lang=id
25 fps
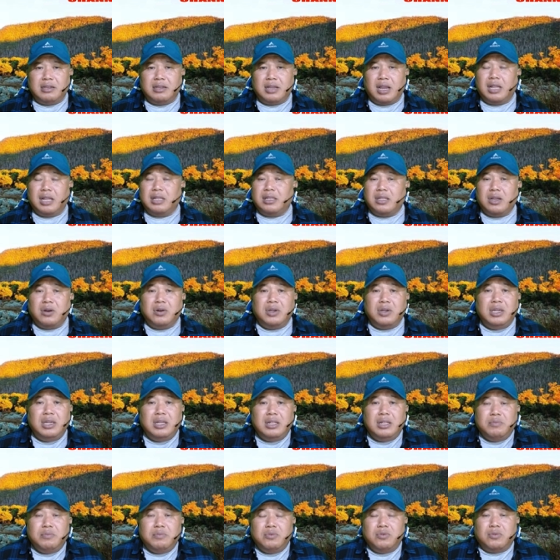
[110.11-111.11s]
atau
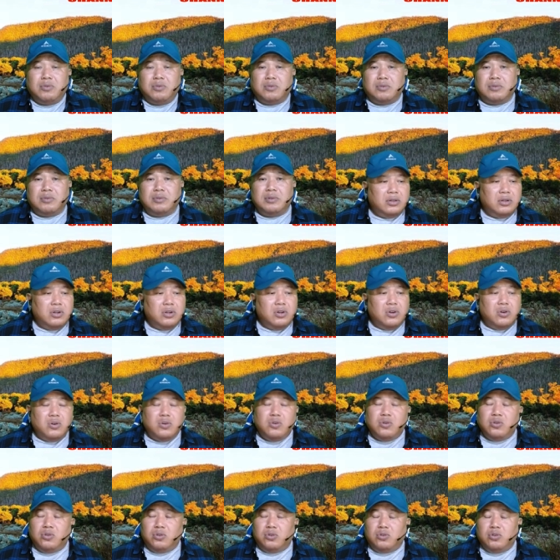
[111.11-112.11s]
ilmu
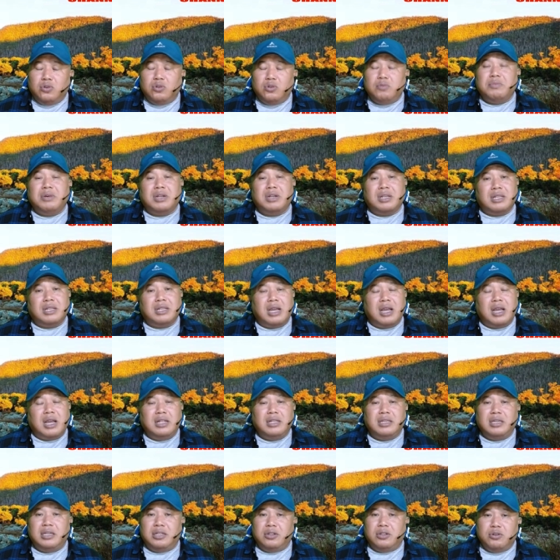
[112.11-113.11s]
untuk
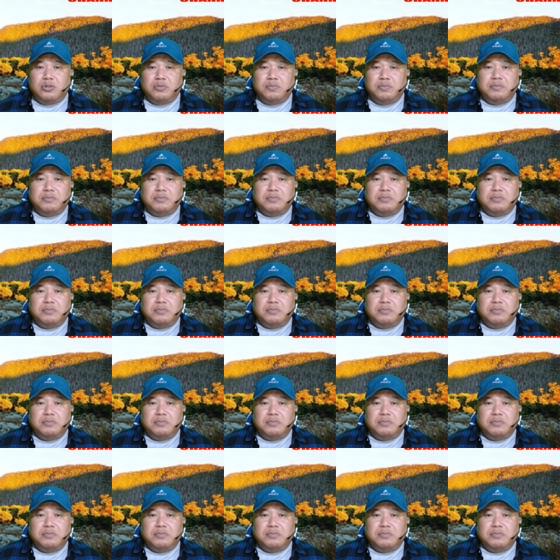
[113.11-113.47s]
bertahan hidup